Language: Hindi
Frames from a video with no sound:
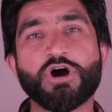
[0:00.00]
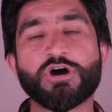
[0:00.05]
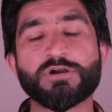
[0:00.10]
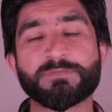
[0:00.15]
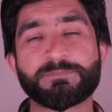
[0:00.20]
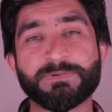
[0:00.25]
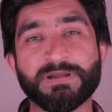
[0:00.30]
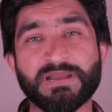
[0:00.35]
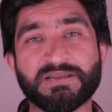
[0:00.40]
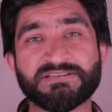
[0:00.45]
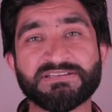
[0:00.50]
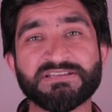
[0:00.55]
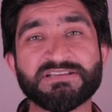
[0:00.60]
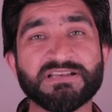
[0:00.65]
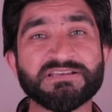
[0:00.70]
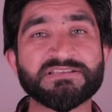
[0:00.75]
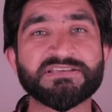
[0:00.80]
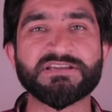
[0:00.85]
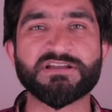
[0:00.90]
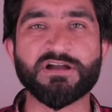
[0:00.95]
और
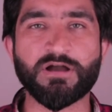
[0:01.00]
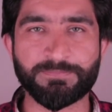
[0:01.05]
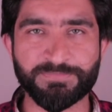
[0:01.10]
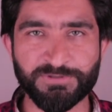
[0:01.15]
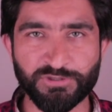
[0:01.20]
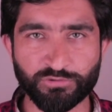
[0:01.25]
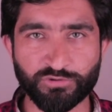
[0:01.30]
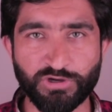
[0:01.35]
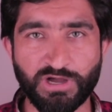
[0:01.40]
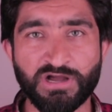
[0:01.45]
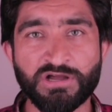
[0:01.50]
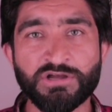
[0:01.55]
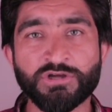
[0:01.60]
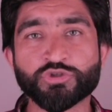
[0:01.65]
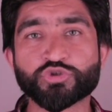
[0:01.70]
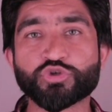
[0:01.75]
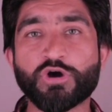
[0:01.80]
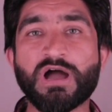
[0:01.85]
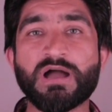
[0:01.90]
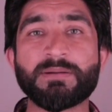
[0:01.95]
प्रैक्टिकल की कापियों का
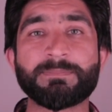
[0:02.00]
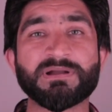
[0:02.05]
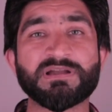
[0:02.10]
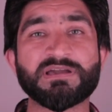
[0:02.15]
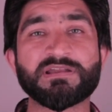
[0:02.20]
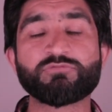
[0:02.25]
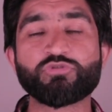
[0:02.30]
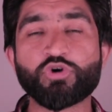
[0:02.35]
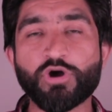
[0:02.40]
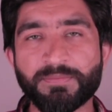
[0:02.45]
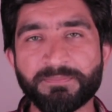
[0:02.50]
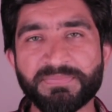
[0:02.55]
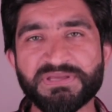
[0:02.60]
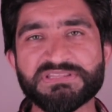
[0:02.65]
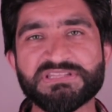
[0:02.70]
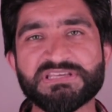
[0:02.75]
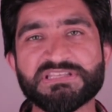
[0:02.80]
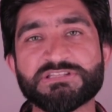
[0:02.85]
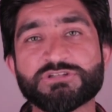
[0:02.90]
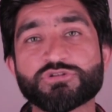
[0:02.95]
तो आप अगर वो
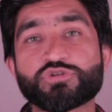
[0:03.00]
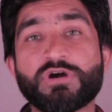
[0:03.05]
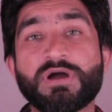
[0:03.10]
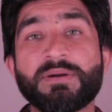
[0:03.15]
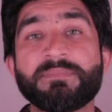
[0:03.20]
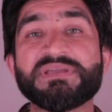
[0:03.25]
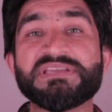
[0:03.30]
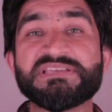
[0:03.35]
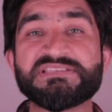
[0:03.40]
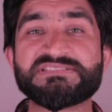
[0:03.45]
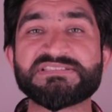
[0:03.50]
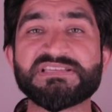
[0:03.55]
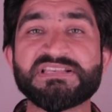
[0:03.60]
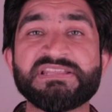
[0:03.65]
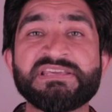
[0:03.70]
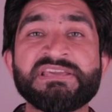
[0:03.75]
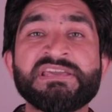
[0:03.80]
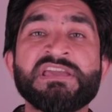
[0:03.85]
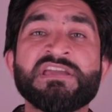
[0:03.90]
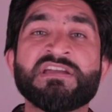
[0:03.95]
हमें दे दे तो हम
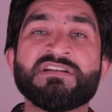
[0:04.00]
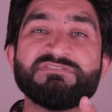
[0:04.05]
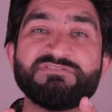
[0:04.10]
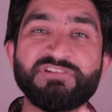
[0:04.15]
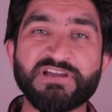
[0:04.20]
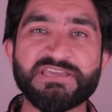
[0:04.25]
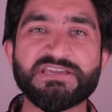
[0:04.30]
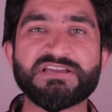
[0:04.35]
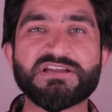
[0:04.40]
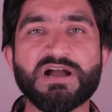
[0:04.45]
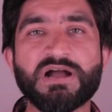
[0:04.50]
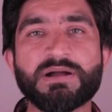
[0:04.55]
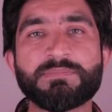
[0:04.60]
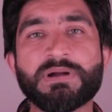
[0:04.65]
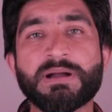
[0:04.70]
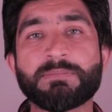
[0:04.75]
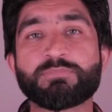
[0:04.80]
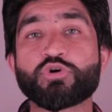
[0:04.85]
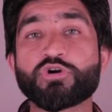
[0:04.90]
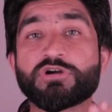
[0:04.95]
इजीली वही
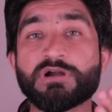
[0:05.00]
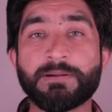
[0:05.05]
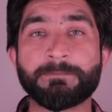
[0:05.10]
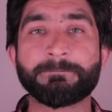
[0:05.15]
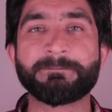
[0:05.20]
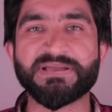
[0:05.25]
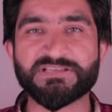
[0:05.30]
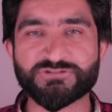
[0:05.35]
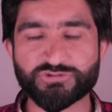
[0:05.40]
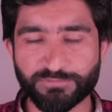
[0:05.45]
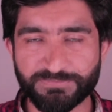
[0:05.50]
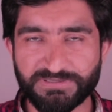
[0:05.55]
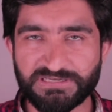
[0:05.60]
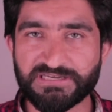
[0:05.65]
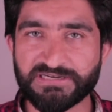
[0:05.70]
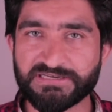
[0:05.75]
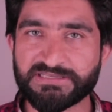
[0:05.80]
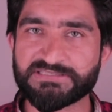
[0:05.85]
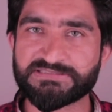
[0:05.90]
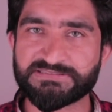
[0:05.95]
काम आपको कम पैसों में
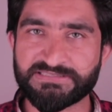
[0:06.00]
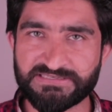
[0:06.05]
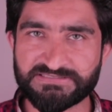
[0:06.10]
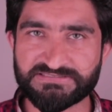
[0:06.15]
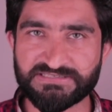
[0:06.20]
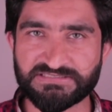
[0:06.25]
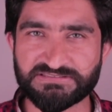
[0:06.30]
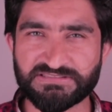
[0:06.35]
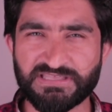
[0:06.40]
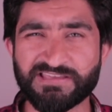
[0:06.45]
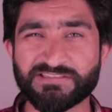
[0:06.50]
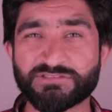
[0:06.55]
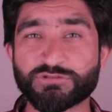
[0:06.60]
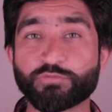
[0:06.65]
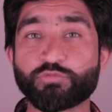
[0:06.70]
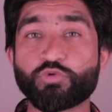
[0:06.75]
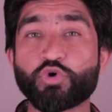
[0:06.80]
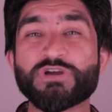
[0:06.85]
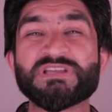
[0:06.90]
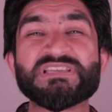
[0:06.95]
करके दे सकते हैं
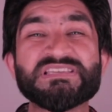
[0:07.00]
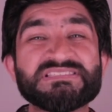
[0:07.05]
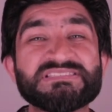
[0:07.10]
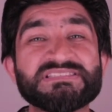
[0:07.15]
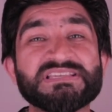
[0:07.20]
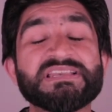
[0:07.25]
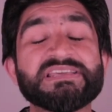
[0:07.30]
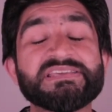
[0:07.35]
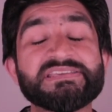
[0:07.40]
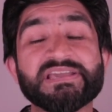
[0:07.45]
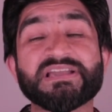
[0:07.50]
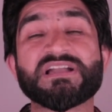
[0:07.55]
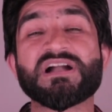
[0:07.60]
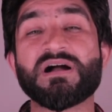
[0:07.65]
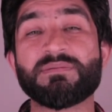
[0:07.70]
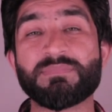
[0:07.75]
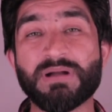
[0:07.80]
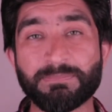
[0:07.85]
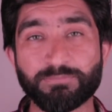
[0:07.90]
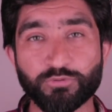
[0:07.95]
तो वो ईजिली ये
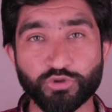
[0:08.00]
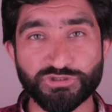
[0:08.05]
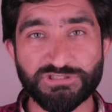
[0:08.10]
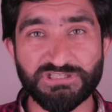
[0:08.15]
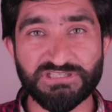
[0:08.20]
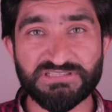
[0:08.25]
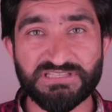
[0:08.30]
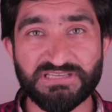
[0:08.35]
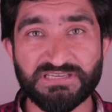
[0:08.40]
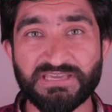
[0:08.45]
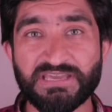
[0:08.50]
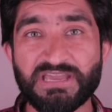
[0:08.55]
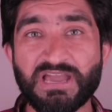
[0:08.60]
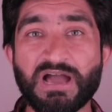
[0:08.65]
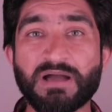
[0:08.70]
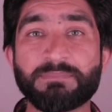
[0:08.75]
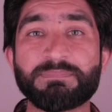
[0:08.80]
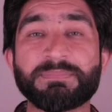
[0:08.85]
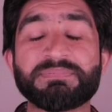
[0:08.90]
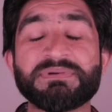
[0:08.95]
काम आपको दे देंगे
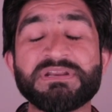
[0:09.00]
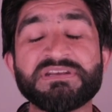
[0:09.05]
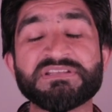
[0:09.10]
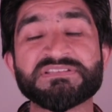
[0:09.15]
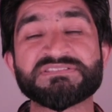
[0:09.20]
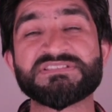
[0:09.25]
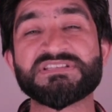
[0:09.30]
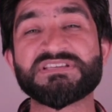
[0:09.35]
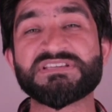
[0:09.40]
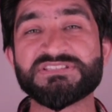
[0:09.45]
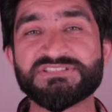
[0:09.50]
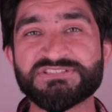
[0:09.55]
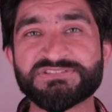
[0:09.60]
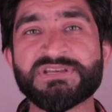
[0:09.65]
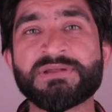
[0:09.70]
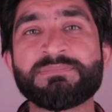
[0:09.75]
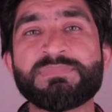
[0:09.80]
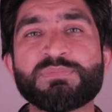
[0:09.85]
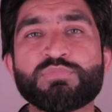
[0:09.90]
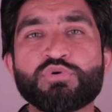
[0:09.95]
आप अपने नज़दीकी
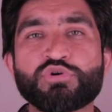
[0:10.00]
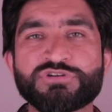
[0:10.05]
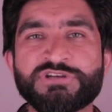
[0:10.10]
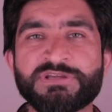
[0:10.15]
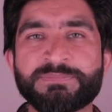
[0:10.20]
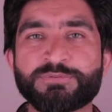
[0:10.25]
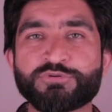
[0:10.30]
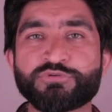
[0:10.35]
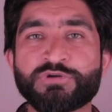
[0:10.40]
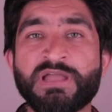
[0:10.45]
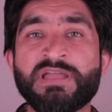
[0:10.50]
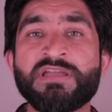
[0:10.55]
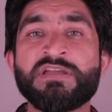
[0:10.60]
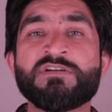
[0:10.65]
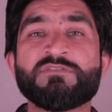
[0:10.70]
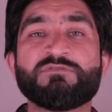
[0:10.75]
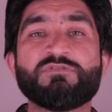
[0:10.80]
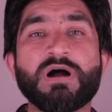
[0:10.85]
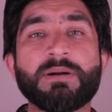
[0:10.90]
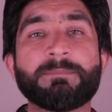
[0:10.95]
जितने भी बुक डिपो हैं
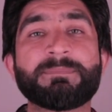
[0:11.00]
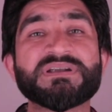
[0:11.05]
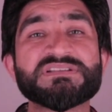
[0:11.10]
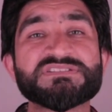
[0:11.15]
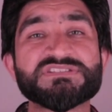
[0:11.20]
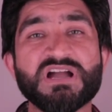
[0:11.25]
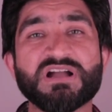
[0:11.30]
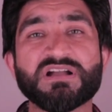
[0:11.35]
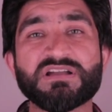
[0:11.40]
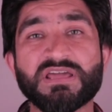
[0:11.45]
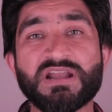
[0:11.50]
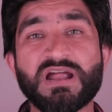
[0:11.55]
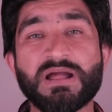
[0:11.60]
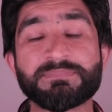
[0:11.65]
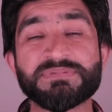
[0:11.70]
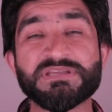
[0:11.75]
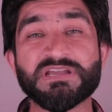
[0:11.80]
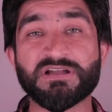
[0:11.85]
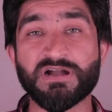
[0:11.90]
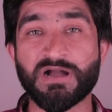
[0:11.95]
वहाँ पर जाकर
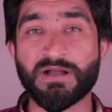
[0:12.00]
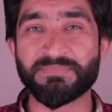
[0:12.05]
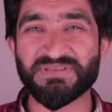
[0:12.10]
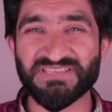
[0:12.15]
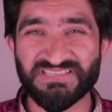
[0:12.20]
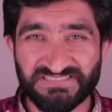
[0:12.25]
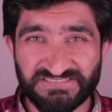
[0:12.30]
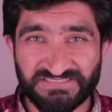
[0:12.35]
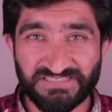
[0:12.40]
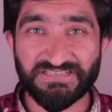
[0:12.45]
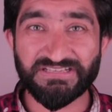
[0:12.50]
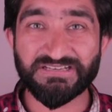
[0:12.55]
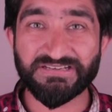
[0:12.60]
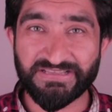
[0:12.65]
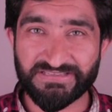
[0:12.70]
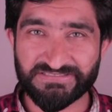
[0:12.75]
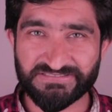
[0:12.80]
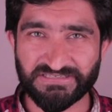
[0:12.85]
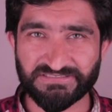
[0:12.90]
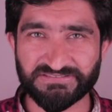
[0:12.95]
आप ये काम ईजिली
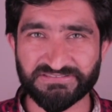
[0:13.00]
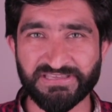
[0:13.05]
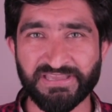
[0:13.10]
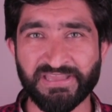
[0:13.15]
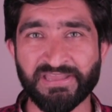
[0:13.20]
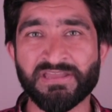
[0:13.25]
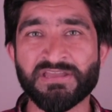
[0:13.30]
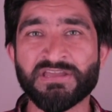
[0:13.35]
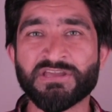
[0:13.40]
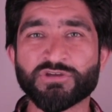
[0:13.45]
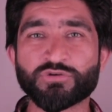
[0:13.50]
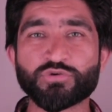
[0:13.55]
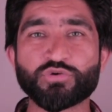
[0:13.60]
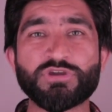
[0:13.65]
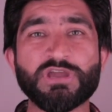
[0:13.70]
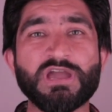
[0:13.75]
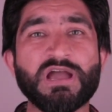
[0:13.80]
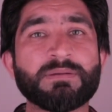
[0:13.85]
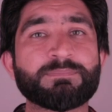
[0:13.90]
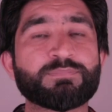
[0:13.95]
ले सकते हैं
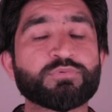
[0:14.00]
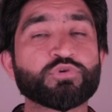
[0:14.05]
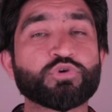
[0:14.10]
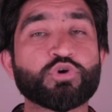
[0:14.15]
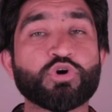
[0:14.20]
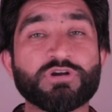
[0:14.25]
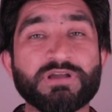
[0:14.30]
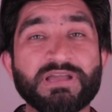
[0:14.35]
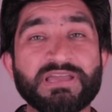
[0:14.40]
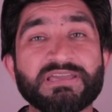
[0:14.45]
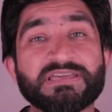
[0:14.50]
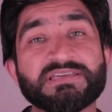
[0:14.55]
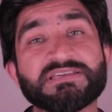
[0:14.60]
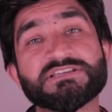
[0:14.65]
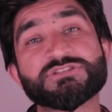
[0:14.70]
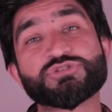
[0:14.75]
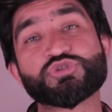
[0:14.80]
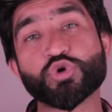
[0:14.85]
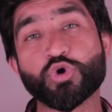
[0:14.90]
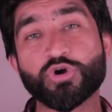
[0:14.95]
क्योंकि आप उनको कहेंगे
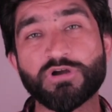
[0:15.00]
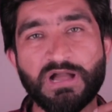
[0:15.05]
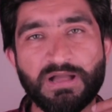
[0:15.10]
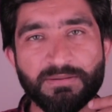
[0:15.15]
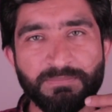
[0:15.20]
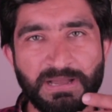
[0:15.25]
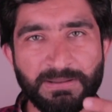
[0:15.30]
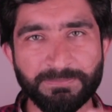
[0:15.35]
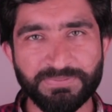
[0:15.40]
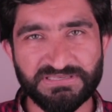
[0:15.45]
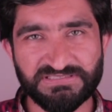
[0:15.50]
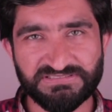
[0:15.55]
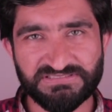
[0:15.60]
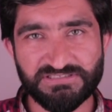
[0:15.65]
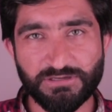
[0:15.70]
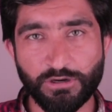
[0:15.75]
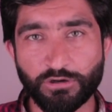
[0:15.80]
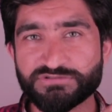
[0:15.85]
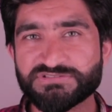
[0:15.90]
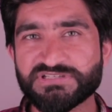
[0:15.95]
कि जो काम आप
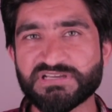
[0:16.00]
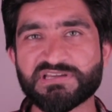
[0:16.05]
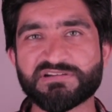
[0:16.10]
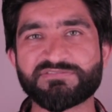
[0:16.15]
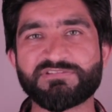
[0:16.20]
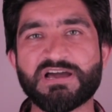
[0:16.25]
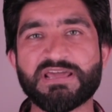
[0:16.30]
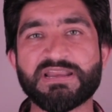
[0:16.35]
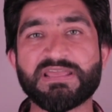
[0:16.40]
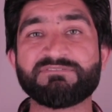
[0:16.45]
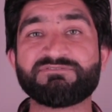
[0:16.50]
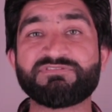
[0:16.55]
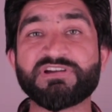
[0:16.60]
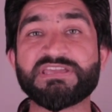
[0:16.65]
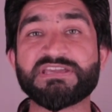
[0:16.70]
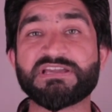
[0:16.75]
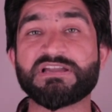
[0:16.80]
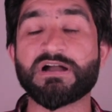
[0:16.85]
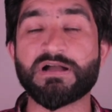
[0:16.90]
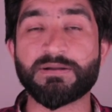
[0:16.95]
किसी और से करवा रहे हैं
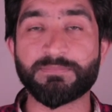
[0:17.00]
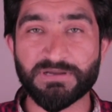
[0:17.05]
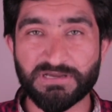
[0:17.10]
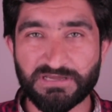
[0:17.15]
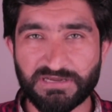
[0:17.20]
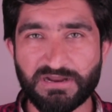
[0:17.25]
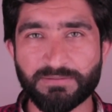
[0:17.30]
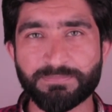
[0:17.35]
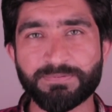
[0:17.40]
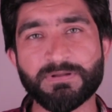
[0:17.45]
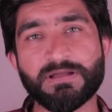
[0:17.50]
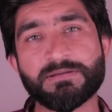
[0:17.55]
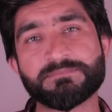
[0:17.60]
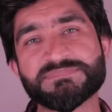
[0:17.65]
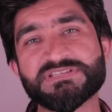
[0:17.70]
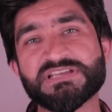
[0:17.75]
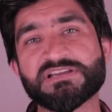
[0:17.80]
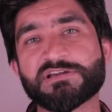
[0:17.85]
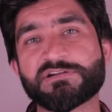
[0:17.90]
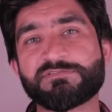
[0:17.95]
वही काम अगर आप
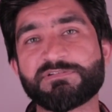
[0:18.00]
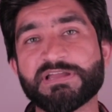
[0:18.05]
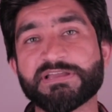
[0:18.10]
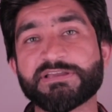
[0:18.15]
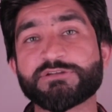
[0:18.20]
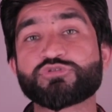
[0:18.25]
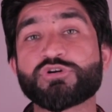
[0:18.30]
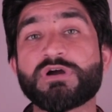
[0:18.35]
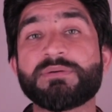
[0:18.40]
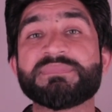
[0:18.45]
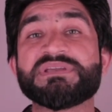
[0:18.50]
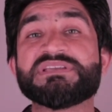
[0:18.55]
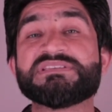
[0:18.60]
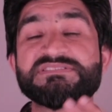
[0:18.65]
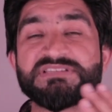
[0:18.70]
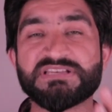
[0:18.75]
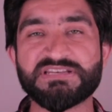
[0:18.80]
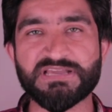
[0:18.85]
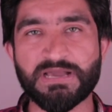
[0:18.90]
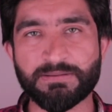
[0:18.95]
हमसे करवाएंगे तो हम
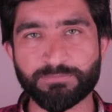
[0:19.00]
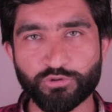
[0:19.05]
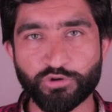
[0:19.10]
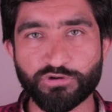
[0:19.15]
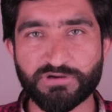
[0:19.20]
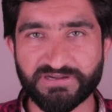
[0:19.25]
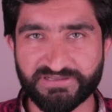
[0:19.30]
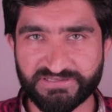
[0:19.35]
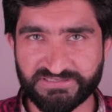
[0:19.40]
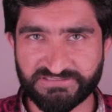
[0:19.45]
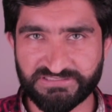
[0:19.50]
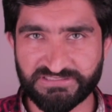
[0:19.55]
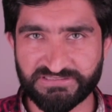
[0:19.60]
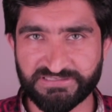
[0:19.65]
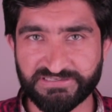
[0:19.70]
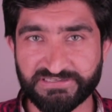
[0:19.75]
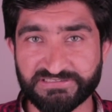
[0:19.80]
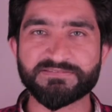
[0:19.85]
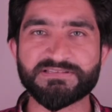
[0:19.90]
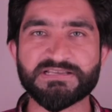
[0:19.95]
ईजिली आपको करके दे
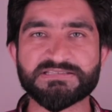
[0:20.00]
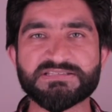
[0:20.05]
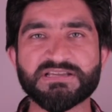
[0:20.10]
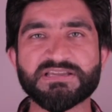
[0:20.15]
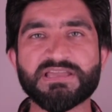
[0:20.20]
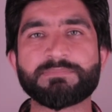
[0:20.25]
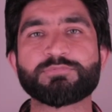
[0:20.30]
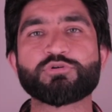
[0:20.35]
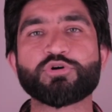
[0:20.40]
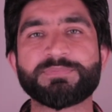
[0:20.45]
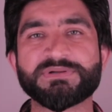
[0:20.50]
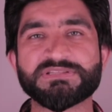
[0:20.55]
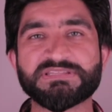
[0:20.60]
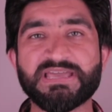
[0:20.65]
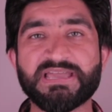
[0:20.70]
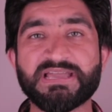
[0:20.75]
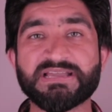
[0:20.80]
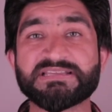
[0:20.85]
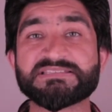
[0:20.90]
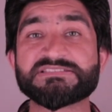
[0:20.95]
देंगे जैसा कि आपको
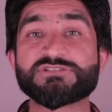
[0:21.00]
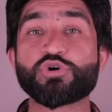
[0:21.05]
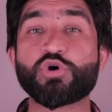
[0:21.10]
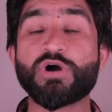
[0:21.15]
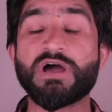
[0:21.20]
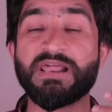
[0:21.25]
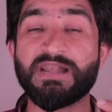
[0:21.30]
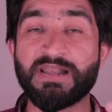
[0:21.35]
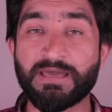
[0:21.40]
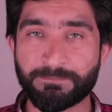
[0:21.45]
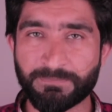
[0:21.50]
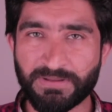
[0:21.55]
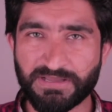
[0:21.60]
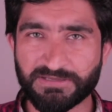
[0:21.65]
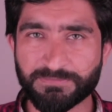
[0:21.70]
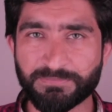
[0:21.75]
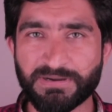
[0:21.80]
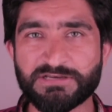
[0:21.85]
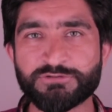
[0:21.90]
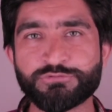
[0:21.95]
पता है कि जो अलामा
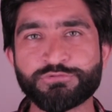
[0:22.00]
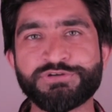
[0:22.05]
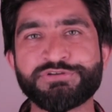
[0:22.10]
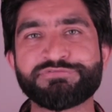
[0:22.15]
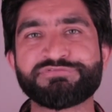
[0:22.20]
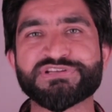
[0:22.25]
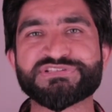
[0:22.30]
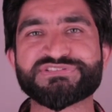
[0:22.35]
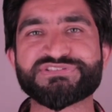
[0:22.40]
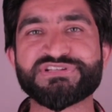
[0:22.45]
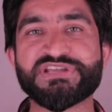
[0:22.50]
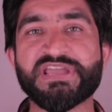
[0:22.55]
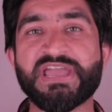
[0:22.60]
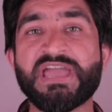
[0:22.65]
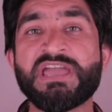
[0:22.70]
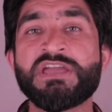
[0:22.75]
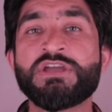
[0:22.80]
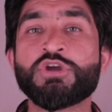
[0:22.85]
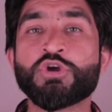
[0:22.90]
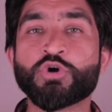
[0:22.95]
इकबाल यूनिवर्सिटी
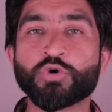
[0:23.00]
है